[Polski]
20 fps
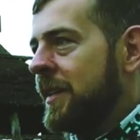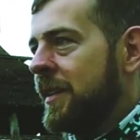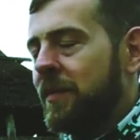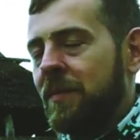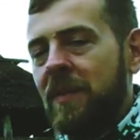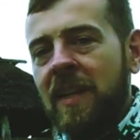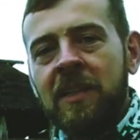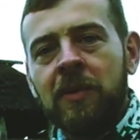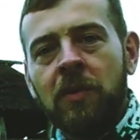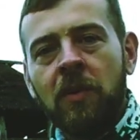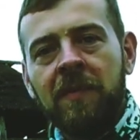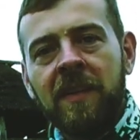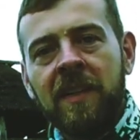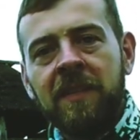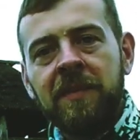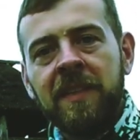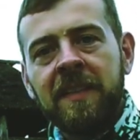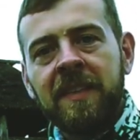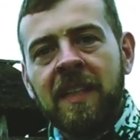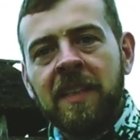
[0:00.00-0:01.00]

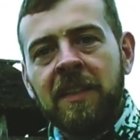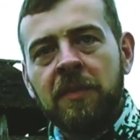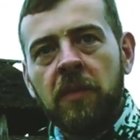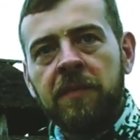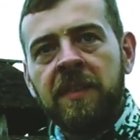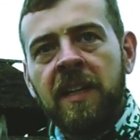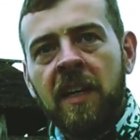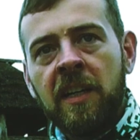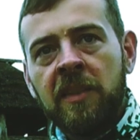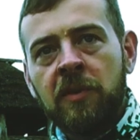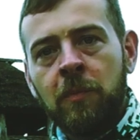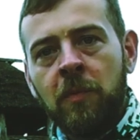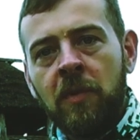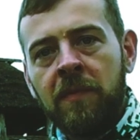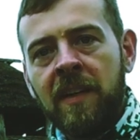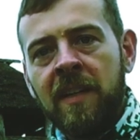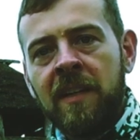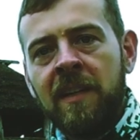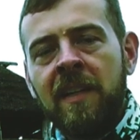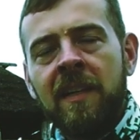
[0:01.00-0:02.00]
węglowe, więc elektrownia
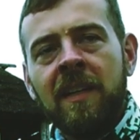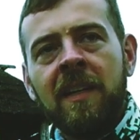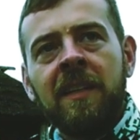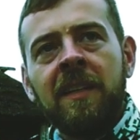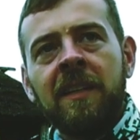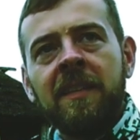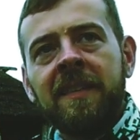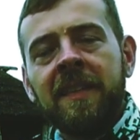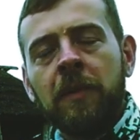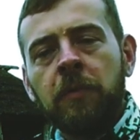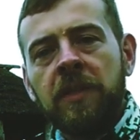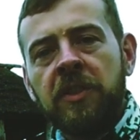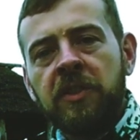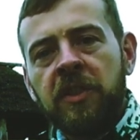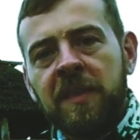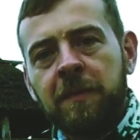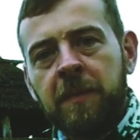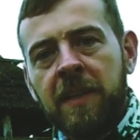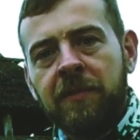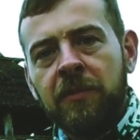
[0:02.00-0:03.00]
atomowa e, cechuje
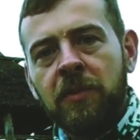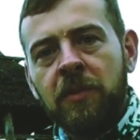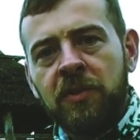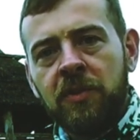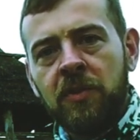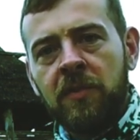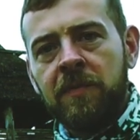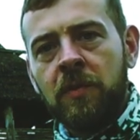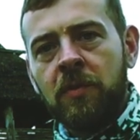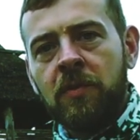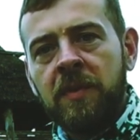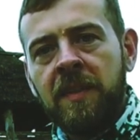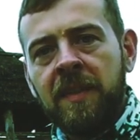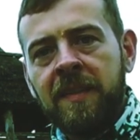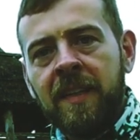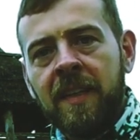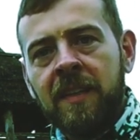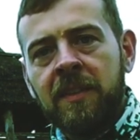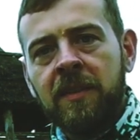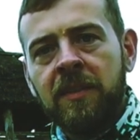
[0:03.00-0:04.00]
się sprawnością w
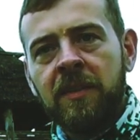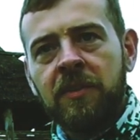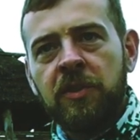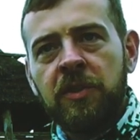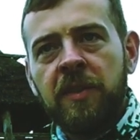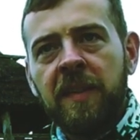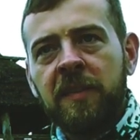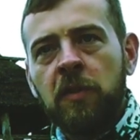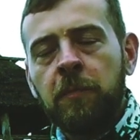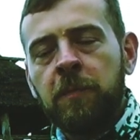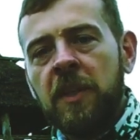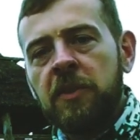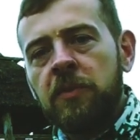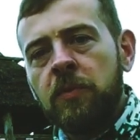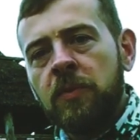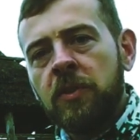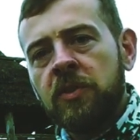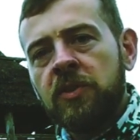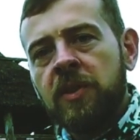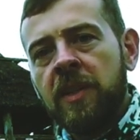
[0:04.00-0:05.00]
okolicach 35
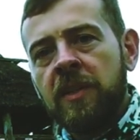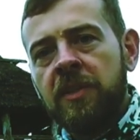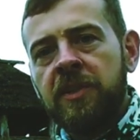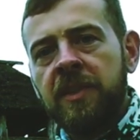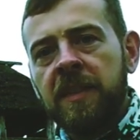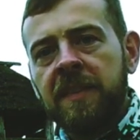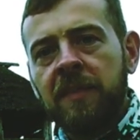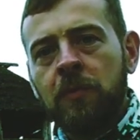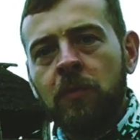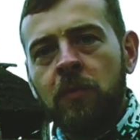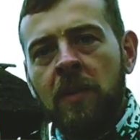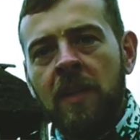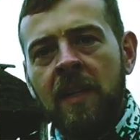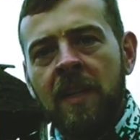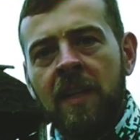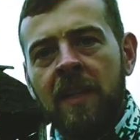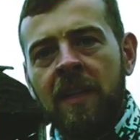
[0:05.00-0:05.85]
do 40%,